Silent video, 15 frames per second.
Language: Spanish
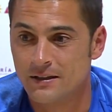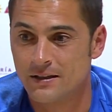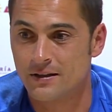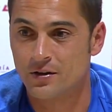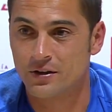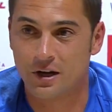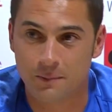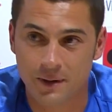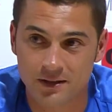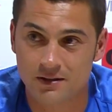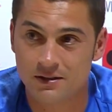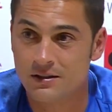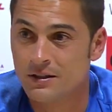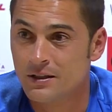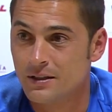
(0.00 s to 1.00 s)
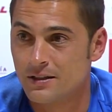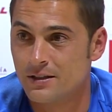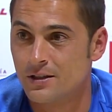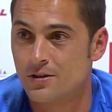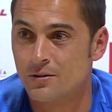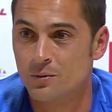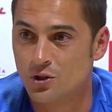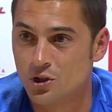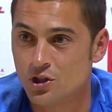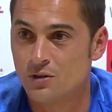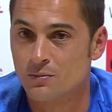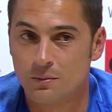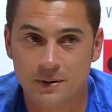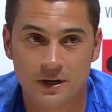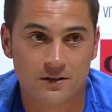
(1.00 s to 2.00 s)
y con el Betty y con
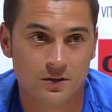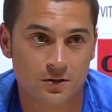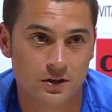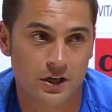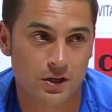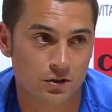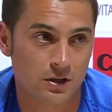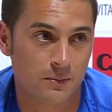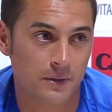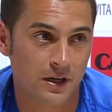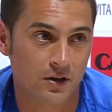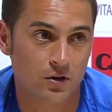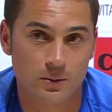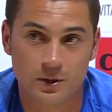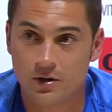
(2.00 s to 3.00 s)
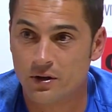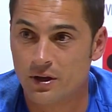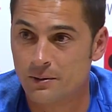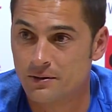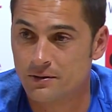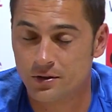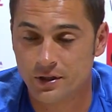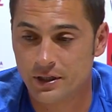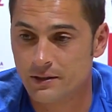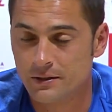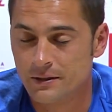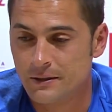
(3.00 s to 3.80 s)
muchísimos partidos que ellos también han colaborado en la victoria